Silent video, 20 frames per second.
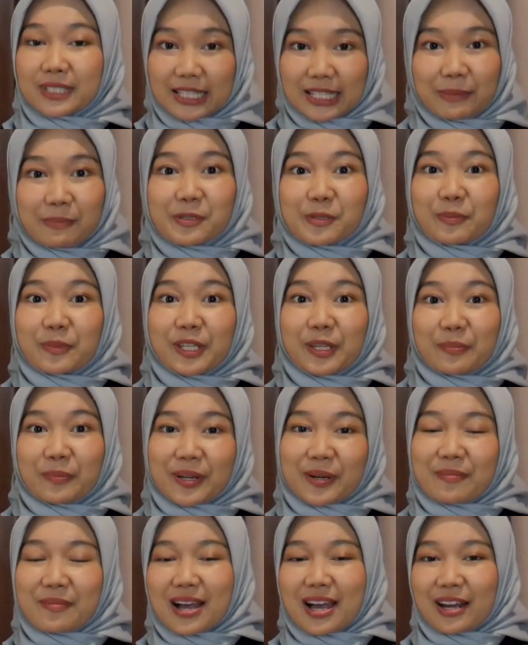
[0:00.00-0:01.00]
tips
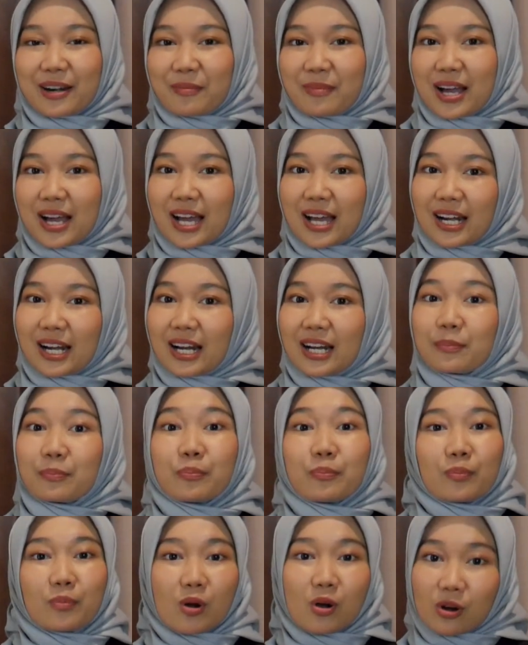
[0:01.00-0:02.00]
menyimpan bahan makanan
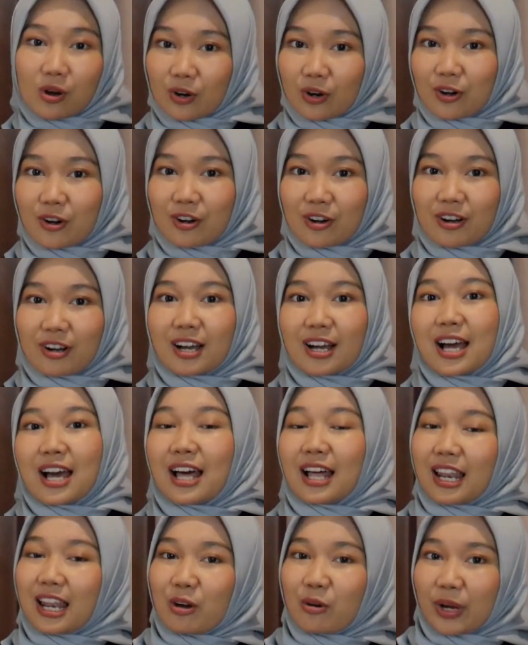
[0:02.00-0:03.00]
pokok,
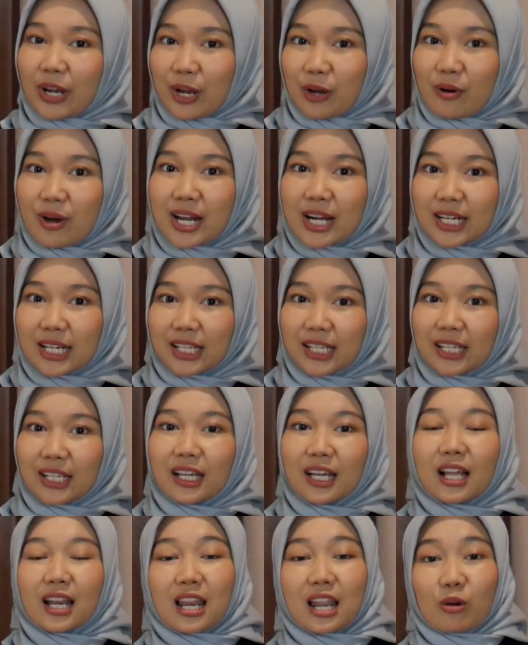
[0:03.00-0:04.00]
lauk
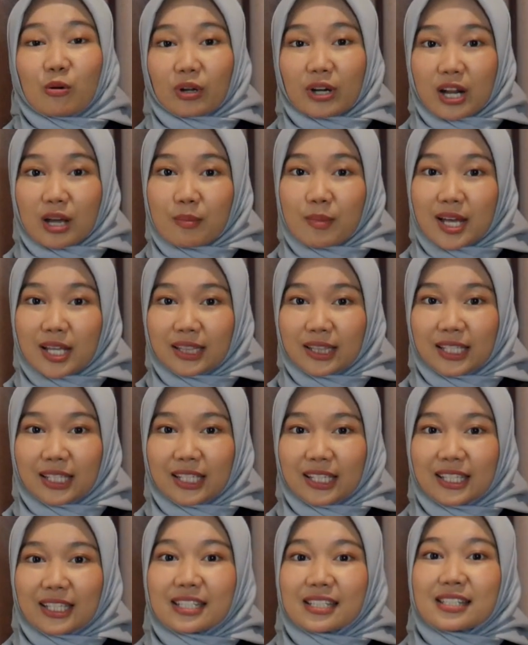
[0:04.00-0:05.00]
hewani, lauk
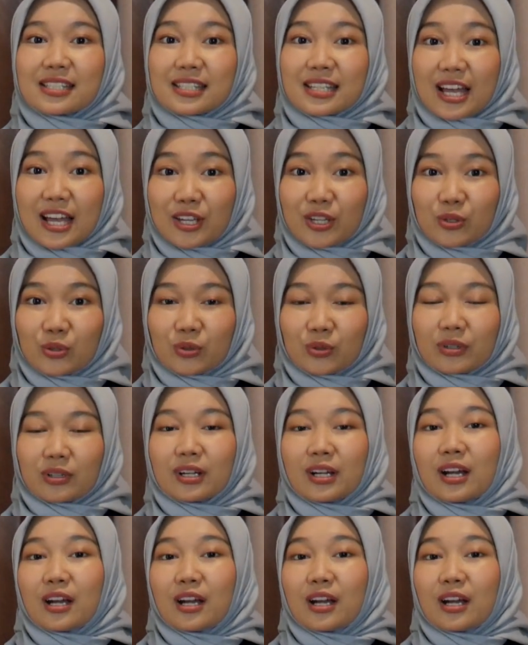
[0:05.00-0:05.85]
nabati, sayur,